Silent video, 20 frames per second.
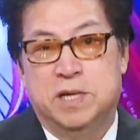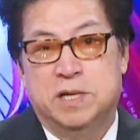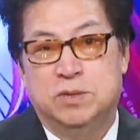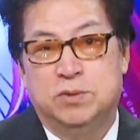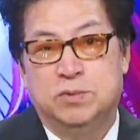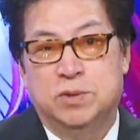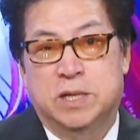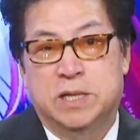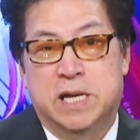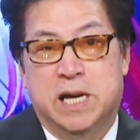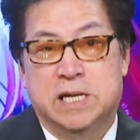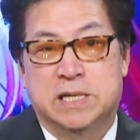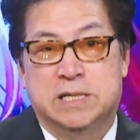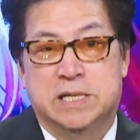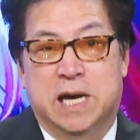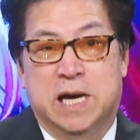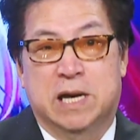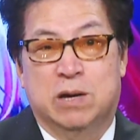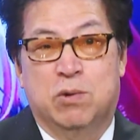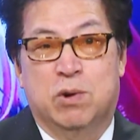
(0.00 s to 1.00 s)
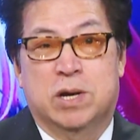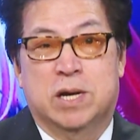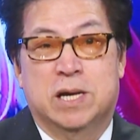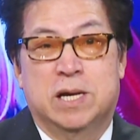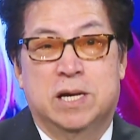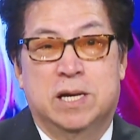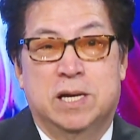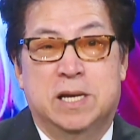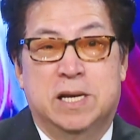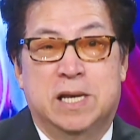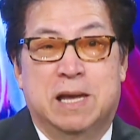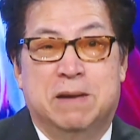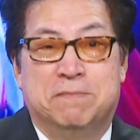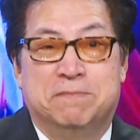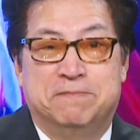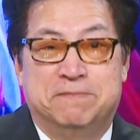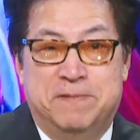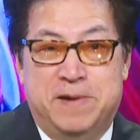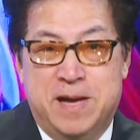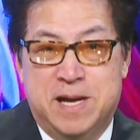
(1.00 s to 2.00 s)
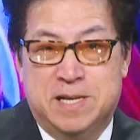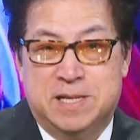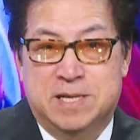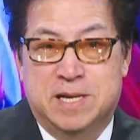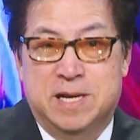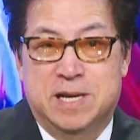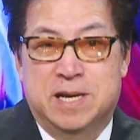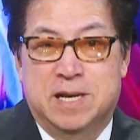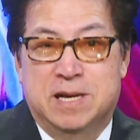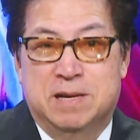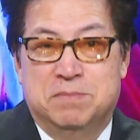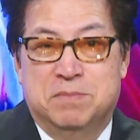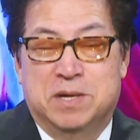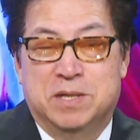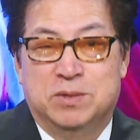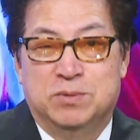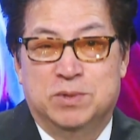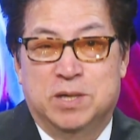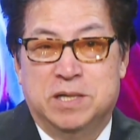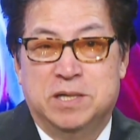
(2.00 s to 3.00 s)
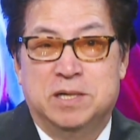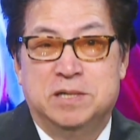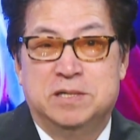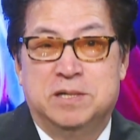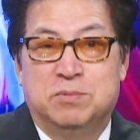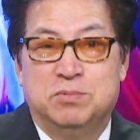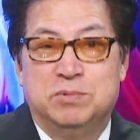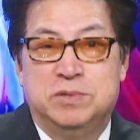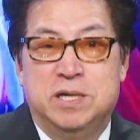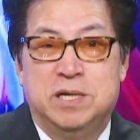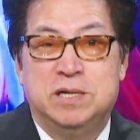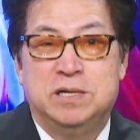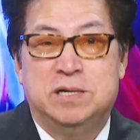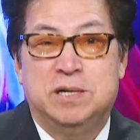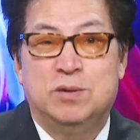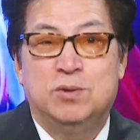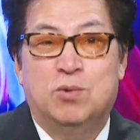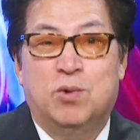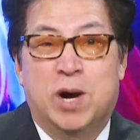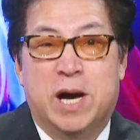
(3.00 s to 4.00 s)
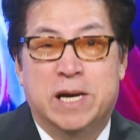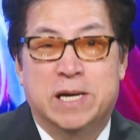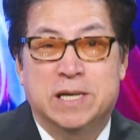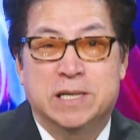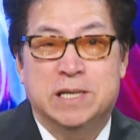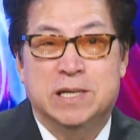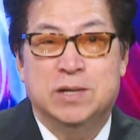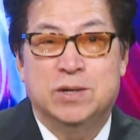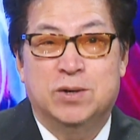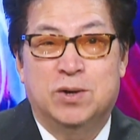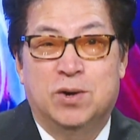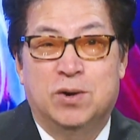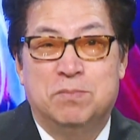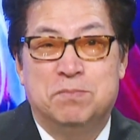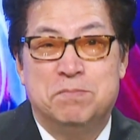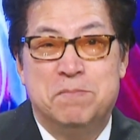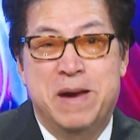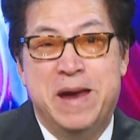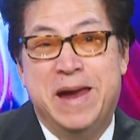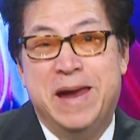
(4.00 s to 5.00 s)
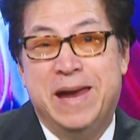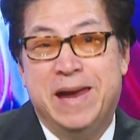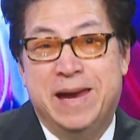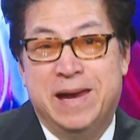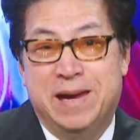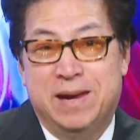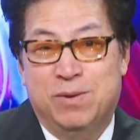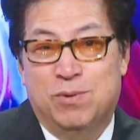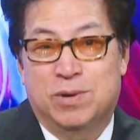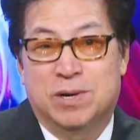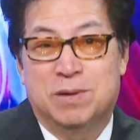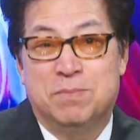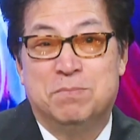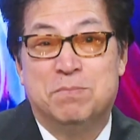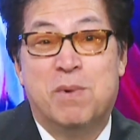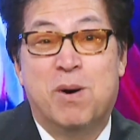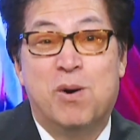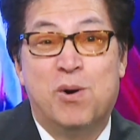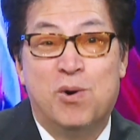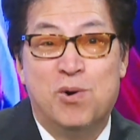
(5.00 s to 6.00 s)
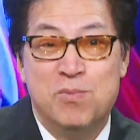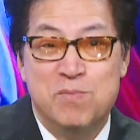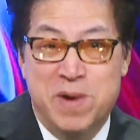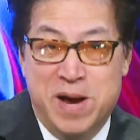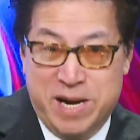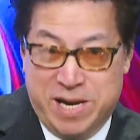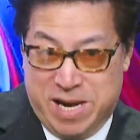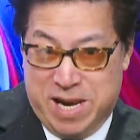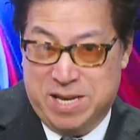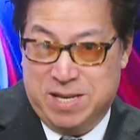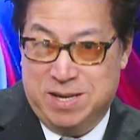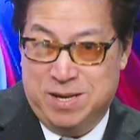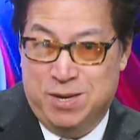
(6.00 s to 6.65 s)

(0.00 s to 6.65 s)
giờ chúng ta đang trải qua cái lạm phát mà chúng ta nhớ trong chính chứng khoán thì nó có bear hoặc là bull market